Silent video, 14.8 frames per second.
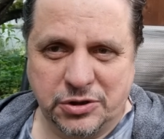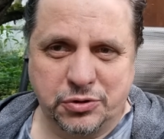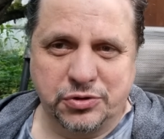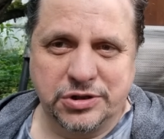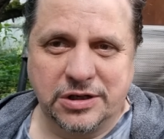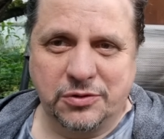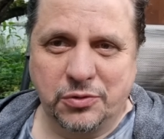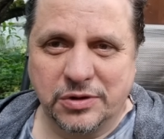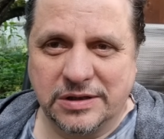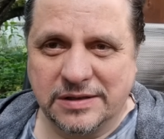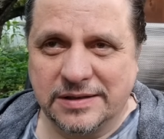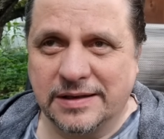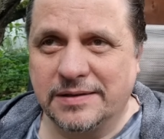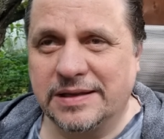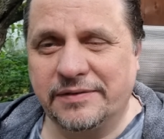Что ж такое-то,
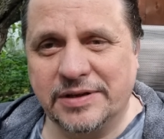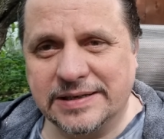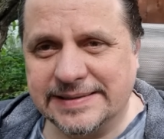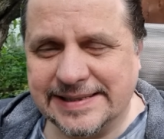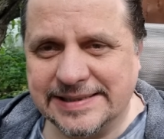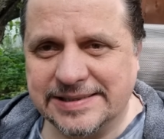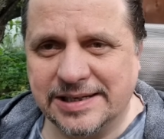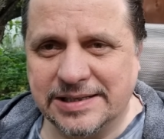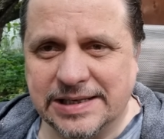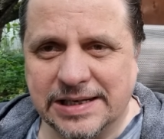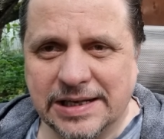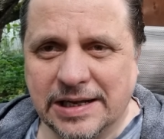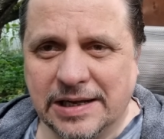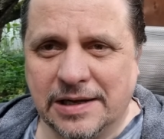да, наверное, создатель